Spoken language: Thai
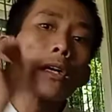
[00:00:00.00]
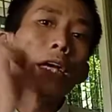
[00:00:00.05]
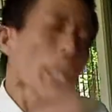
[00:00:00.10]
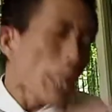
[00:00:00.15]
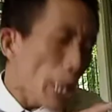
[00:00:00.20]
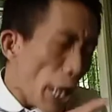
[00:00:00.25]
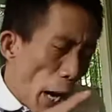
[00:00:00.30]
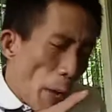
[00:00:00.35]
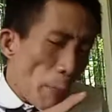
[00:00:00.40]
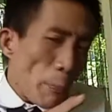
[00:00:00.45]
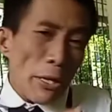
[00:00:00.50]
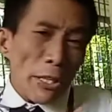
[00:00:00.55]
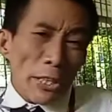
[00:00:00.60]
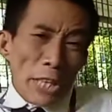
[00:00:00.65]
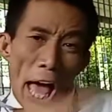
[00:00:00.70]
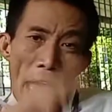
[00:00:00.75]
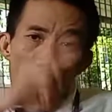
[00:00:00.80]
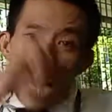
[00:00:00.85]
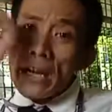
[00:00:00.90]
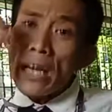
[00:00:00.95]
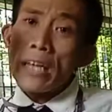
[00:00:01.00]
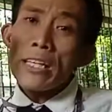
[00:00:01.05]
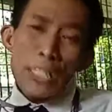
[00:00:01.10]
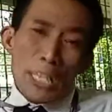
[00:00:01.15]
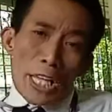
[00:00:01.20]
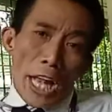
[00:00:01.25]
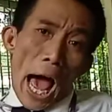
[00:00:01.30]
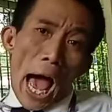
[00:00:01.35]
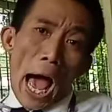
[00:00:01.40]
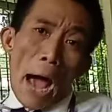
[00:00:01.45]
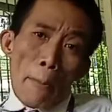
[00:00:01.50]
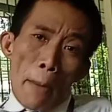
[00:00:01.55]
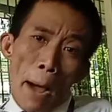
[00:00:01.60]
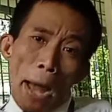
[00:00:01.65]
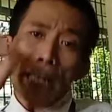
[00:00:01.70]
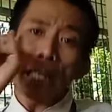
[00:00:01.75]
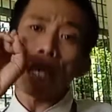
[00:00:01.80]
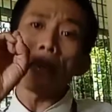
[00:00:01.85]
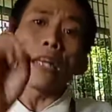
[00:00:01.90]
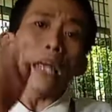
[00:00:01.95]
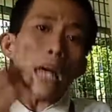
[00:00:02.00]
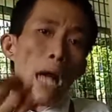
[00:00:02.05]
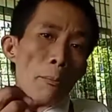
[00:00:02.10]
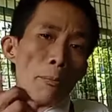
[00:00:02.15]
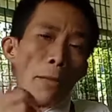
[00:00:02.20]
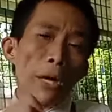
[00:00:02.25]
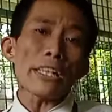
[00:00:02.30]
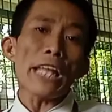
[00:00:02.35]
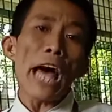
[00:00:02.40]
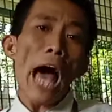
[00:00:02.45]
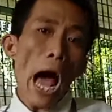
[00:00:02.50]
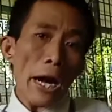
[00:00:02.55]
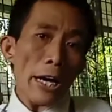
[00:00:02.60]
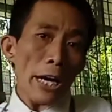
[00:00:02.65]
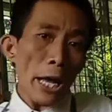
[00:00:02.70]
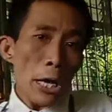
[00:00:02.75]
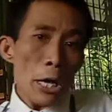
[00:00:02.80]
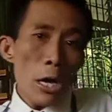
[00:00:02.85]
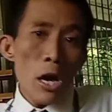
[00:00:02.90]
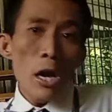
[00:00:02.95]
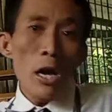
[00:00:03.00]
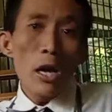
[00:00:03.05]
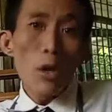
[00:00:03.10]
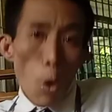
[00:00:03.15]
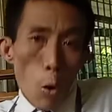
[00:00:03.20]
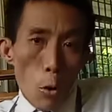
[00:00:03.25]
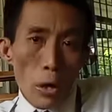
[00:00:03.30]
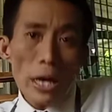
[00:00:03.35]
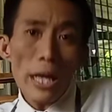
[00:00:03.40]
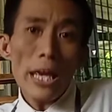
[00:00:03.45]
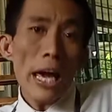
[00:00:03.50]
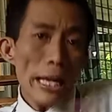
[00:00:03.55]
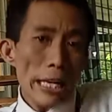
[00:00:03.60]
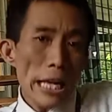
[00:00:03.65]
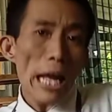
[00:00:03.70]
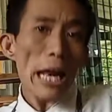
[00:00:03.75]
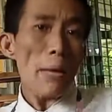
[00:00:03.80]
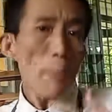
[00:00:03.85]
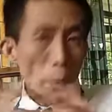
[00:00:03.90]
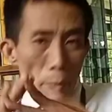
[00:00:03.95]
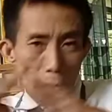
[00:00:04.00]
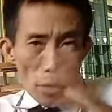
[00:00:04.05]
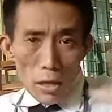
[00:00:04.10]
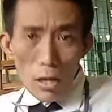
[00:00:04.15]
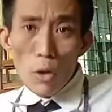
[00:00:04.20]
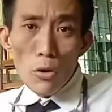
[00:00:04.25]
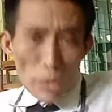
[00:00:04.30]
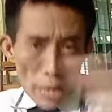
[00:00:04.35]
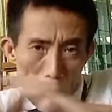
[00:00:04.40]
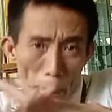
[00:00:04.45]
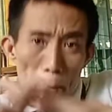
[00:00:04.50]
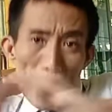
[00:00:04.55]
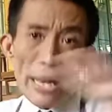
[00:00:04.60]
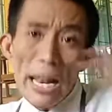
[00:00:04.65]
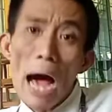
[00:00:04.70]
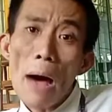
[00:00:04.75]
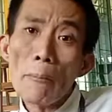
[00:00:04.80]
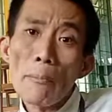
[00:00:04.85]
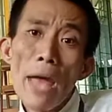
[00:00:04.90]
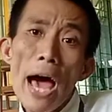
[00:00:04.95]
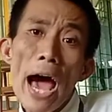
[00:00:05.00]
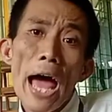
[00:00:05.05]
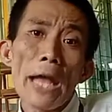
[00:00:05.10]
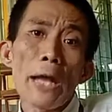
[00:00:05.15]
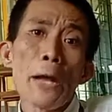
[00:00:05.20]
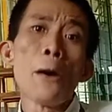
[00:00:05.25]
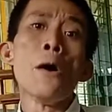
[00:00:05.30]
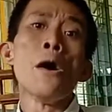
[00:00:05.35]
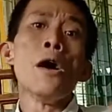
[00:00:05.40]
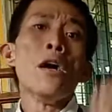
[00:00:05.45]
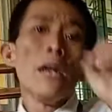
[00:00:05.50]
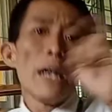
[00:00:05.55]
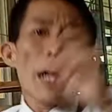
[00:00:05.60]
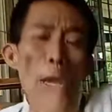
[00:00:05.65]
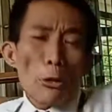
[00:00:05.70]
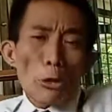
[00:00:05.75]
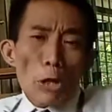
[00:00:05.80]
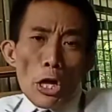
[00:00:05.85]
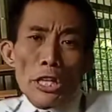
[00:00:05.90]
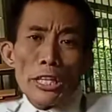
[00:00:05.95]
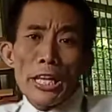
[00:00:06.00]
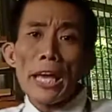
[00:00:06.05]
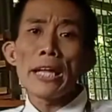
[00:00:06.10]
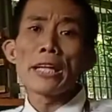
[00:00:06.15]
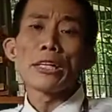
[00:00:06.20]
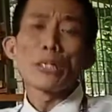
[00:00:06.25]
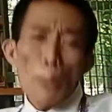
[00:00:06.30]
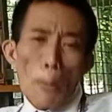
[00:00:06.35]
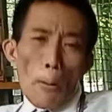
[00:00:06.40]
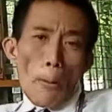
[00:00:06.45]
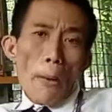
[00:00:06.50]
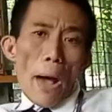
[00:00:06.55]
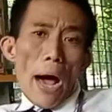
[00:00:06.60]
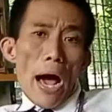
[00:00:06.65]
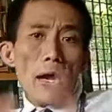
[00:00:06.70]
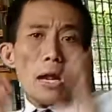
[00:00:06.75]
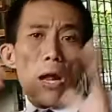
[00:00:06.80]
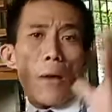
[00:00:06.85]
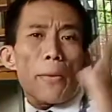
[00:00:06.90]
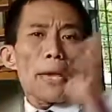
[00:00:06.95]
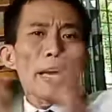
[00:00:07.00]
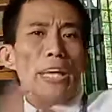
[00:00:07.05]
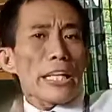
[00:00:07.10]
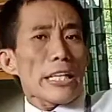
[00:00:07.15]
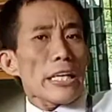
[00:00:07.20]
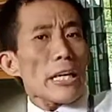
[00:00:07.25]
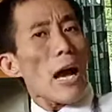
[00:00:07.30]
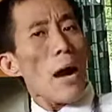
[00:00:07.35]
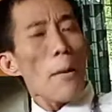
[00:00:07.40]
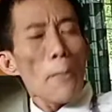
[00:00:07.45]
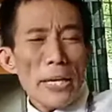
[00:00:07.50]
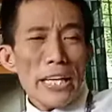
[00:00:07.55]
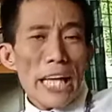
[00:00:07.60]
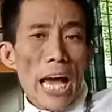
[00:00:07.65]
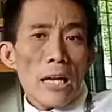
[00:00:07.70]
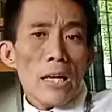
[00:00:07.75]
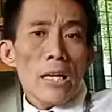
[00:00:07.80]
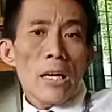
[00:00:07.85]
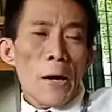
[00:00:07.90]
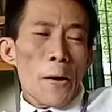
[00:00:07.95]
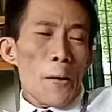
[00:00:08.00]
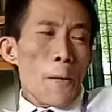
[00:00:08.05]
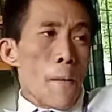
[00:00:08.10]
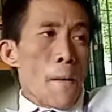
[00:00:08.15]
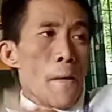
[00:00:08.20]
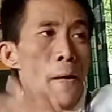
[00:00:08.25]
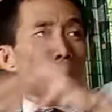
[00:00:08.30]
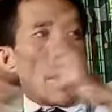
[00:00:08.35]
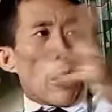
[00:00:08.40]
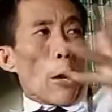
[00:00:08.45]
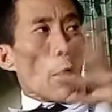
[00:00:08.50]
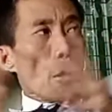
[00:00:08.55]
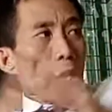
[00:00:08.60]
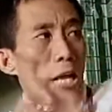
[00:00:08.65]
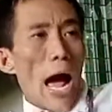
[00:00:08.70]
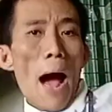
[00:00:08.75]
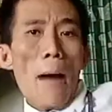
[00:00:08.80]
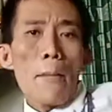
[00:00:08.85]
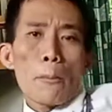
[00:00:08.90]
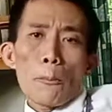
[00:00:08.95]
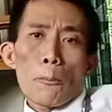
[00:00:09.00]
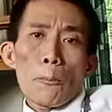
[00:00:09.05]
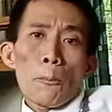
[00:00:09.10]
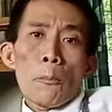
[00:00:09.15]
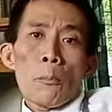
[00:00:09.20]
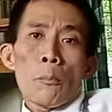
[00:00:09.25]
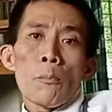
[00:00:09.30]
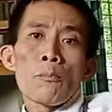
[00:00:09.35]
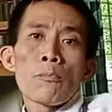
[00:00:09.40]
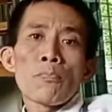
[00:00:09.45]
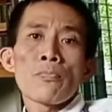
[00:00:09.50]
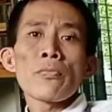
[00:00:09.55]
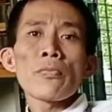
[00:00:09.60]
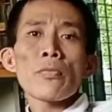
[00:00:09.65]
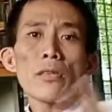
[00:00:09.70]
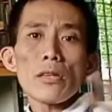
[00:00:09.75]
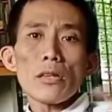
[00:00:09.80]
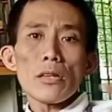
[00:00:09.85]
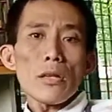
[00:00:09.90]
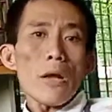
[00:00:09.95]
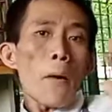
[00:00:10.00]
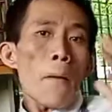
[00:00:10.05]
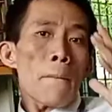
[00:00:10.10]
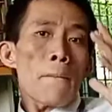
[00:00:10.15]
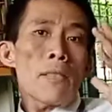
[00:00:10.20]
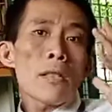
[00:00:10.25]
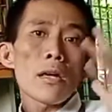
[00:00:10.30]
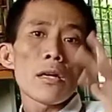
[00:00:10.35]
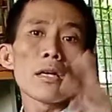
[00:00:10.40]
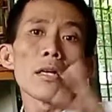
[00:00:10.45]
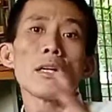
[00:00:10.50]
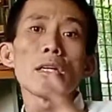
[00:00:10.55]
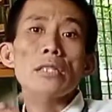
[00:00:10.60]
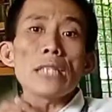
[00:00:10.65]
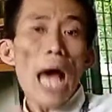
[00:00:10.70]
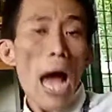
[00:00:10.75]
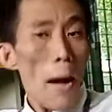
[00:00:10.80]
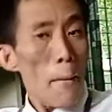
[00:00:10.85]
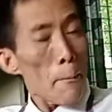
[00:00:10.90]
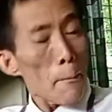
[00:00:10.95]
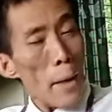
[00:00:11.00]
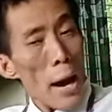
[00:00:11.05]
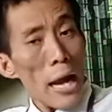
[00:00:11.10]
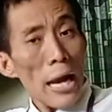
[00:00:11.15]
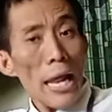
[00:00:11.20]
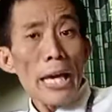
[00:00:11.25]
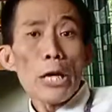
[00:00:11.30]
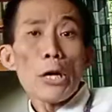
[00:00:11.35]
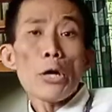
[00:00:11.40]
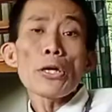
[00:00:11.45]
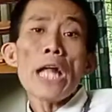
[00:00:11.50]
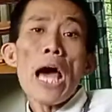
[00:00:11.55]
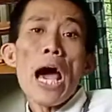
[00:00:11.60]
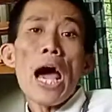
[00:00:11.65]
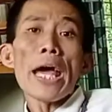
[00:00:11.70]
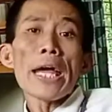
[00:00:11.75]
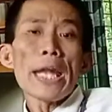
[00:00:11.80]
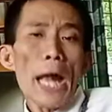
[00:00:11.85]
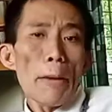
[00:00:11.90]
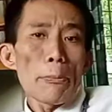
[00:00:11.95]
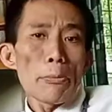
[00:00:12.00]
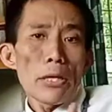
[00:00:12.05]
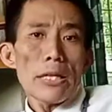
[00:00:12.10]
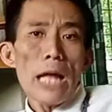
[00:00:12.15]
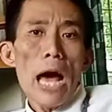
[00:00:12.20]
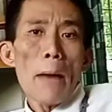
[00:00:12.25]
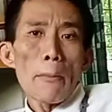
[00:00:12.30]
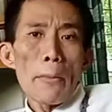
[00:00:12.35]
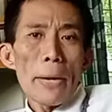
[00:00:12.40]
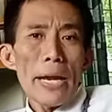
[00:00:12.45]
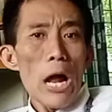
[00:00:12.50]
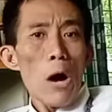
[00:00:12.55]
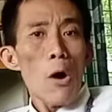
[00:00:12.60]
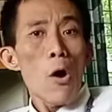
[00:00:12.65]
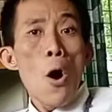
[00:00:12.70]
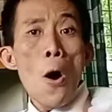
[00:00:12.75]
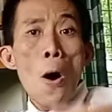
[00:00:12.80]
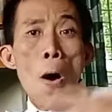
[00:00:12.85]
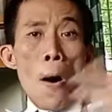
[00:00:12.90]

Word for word: กิจกรรมต่างๆในสถาบันกิจกรรมต่างๆในโรงเรียนอะไรแบบนี้เราสามารถทำได้แล้วตอนเย็นสมมติว่าเรามีกิจกรรมอีกอย่างหนึ่งเราก็ทำคือทำอะไรก็ได้นะที่ทำให้เรา